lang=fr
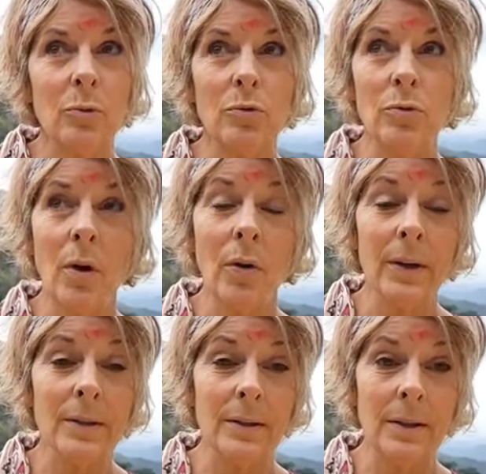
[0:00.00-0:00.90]
Donc soit on
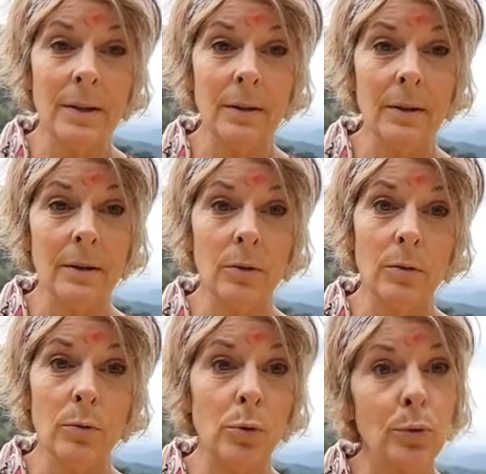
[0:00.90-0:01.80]
restait dans
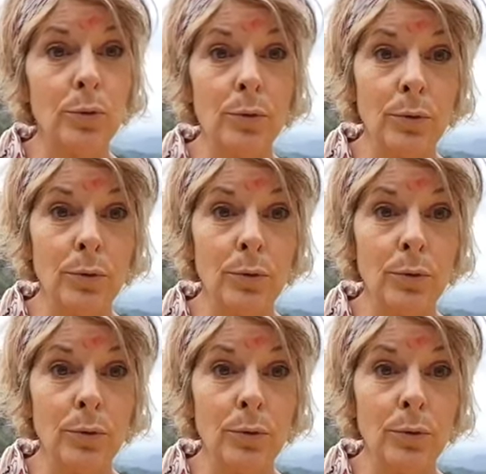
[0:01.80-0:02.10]
le trou du